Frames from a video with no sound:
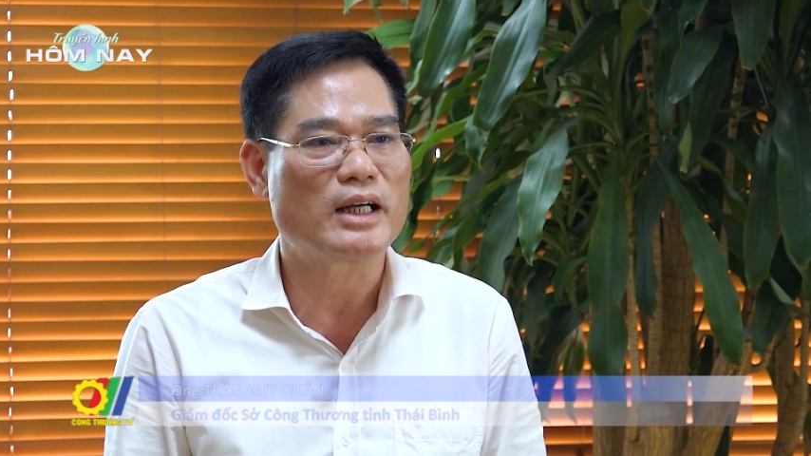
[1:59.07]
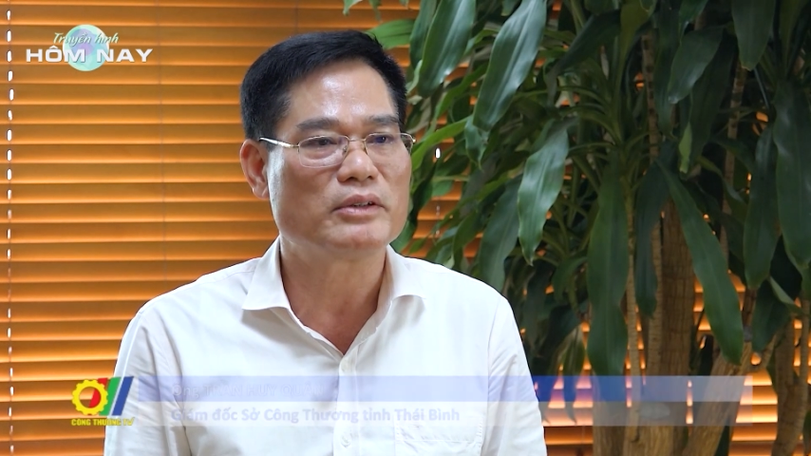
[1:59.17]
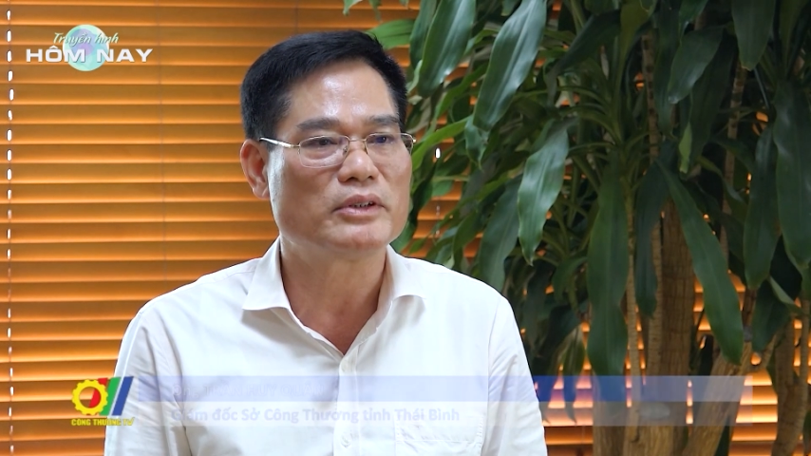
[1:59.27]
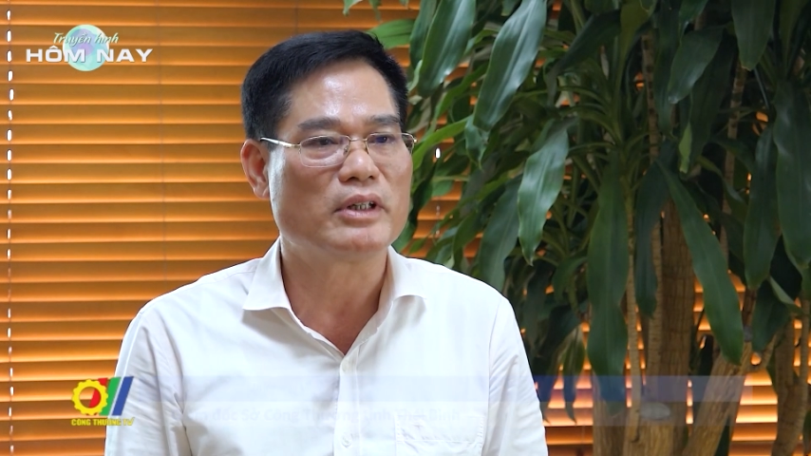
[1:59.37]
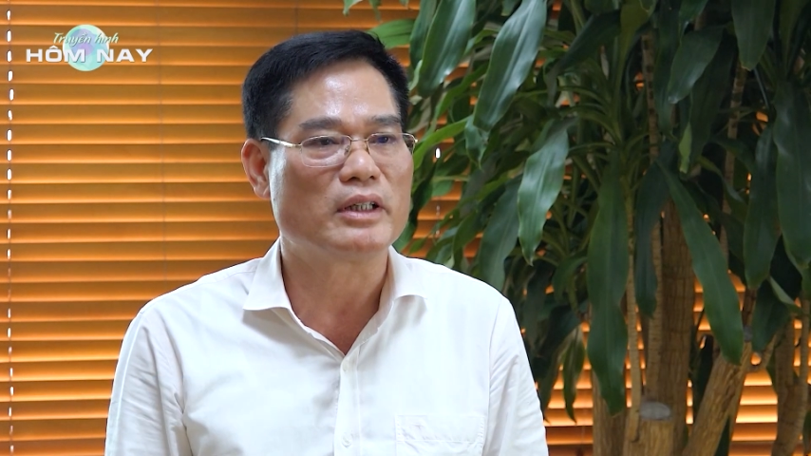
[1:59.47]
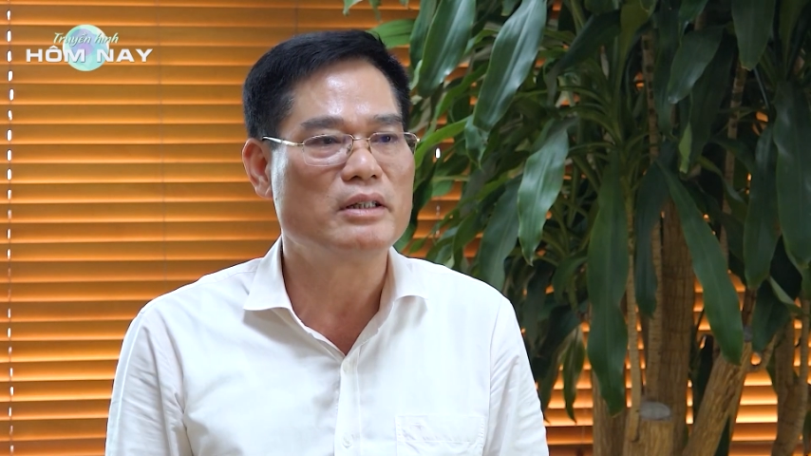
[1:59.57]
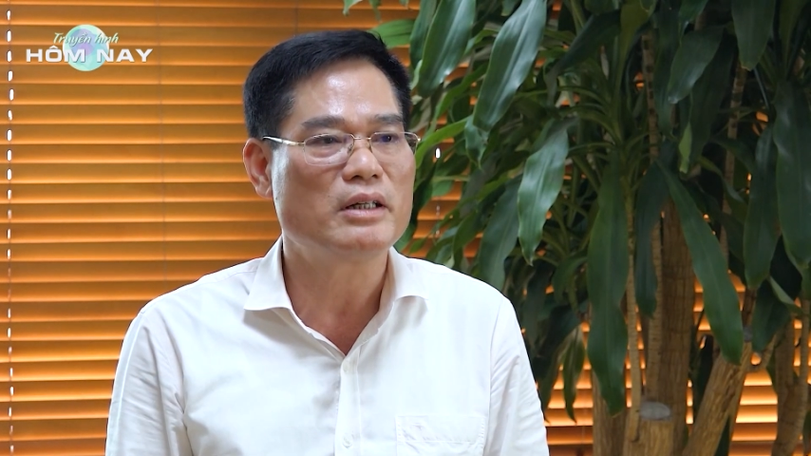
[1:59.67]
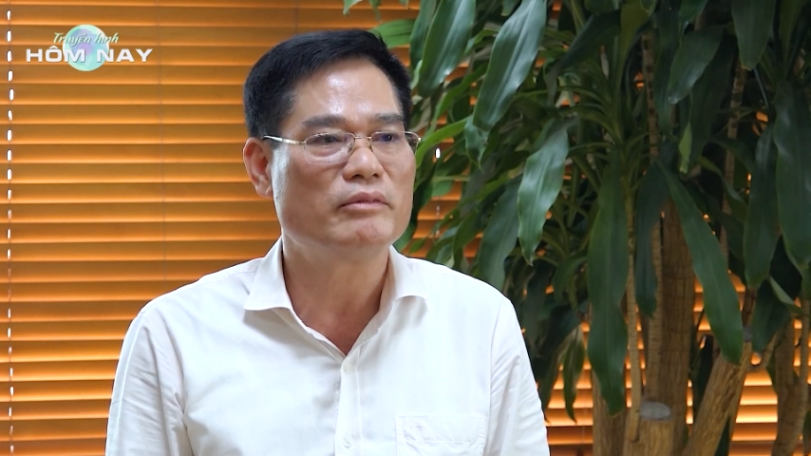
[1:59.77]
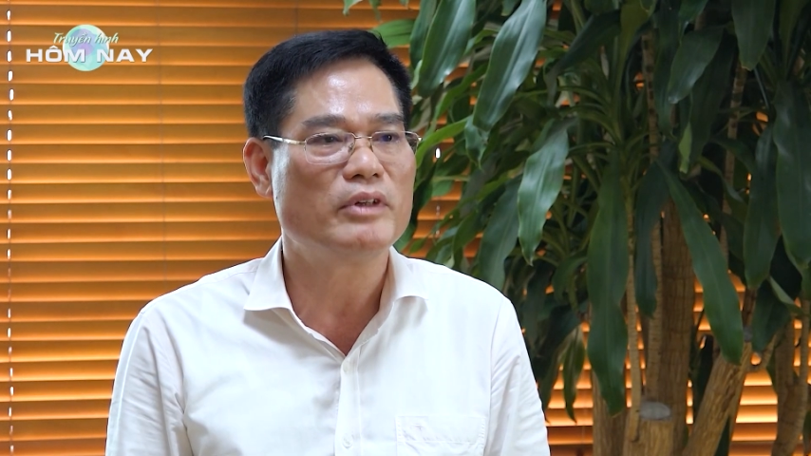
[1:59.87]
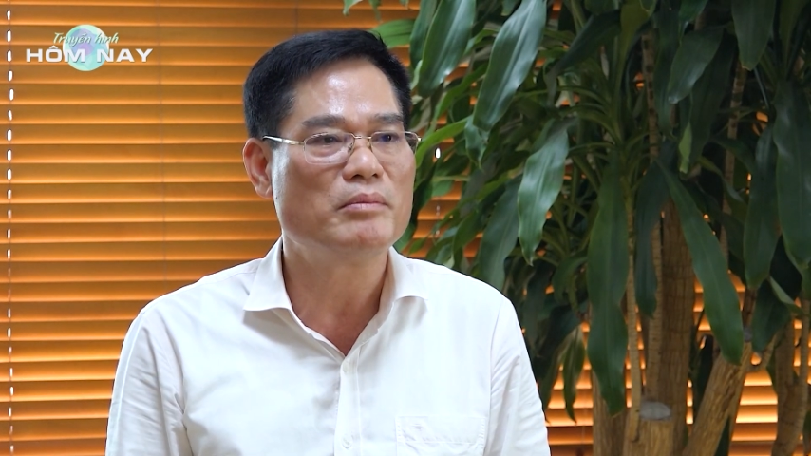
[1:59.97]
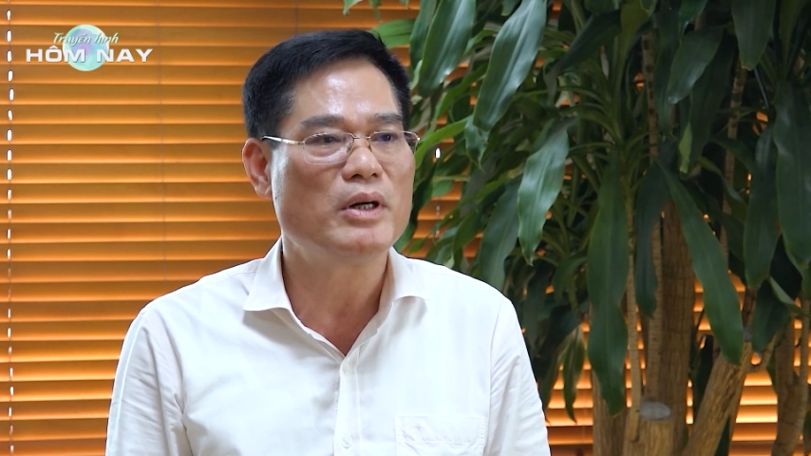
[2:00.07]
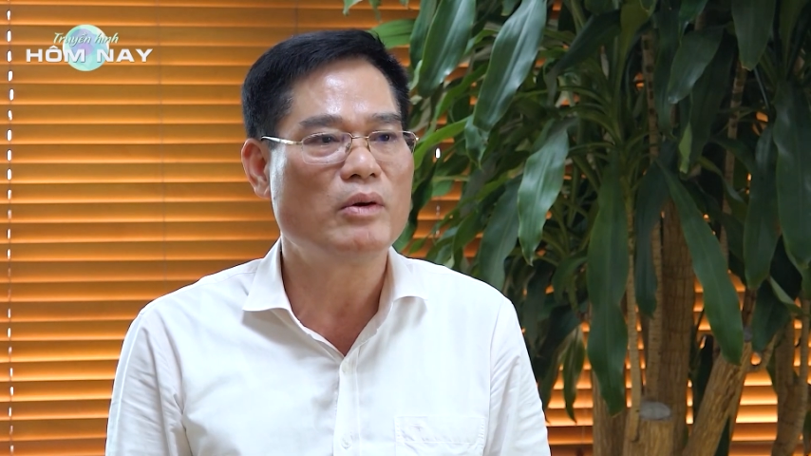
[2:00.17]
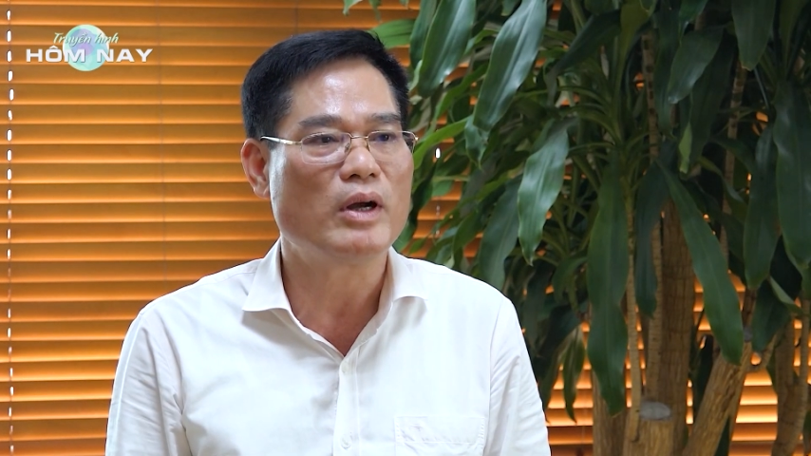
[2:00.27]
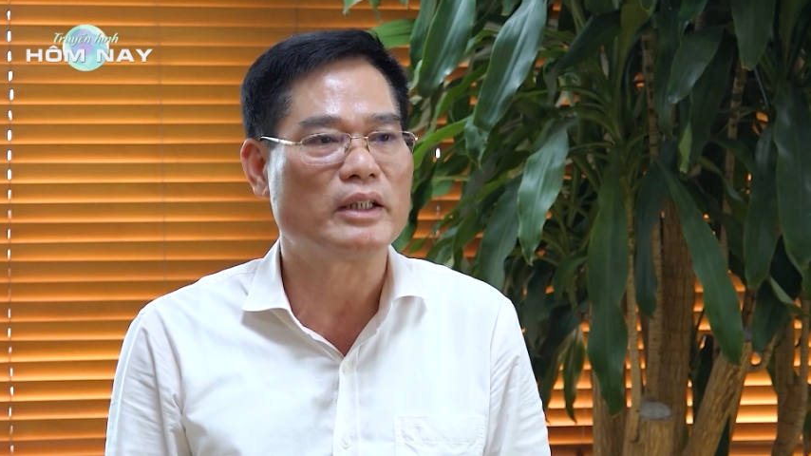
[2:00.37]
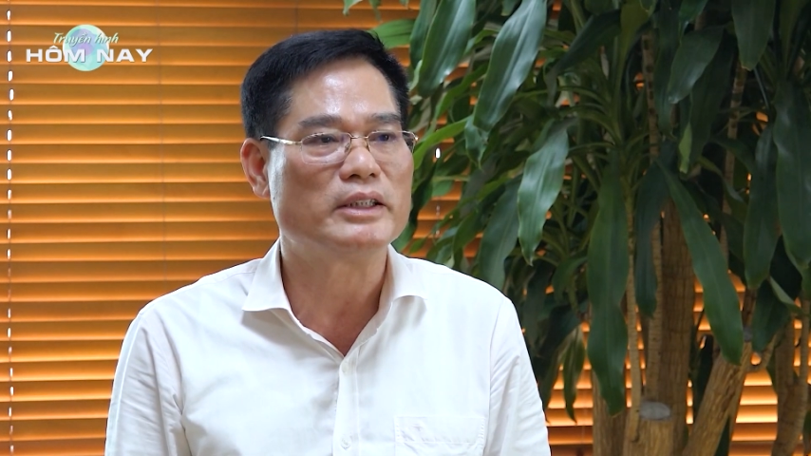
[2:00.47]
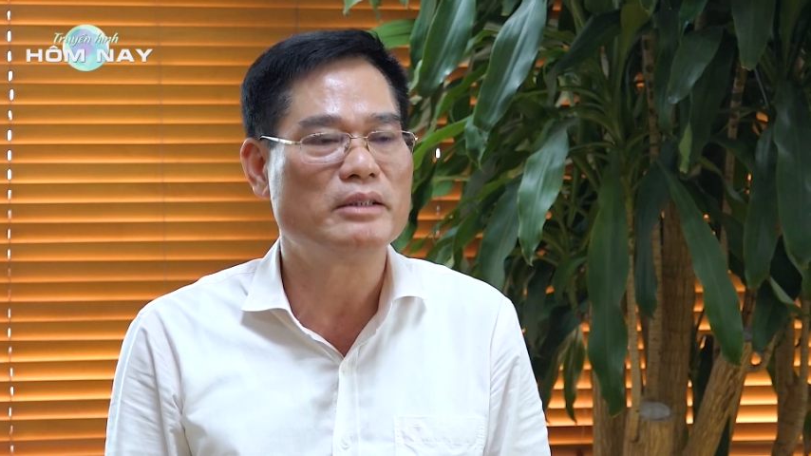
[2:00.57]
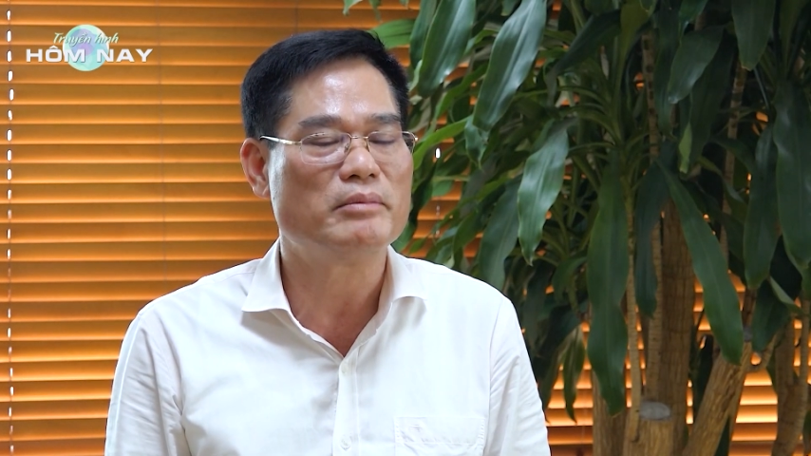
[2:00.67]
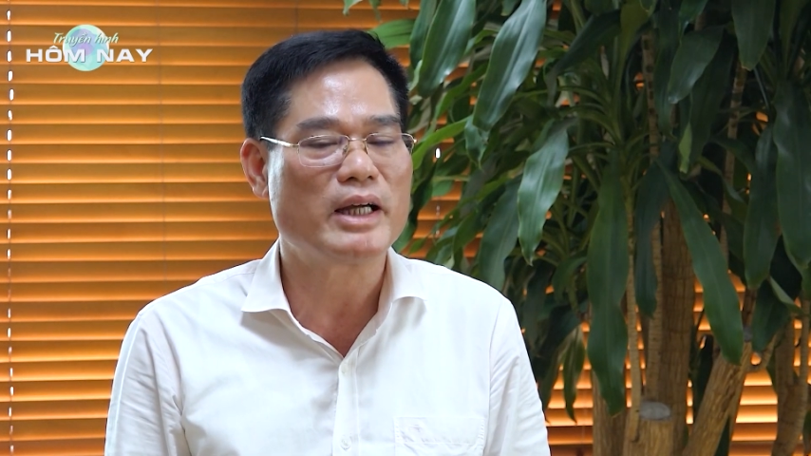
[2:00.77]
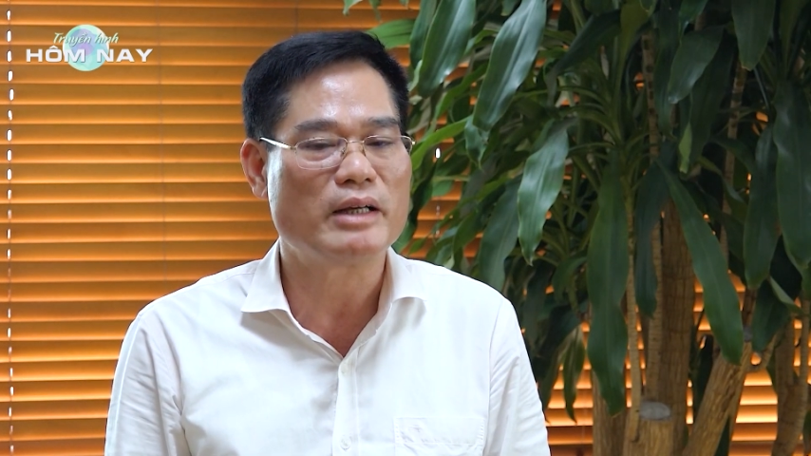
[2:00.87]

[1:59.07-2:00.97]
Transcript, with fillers: cao cho cả nước với mức khoảng trên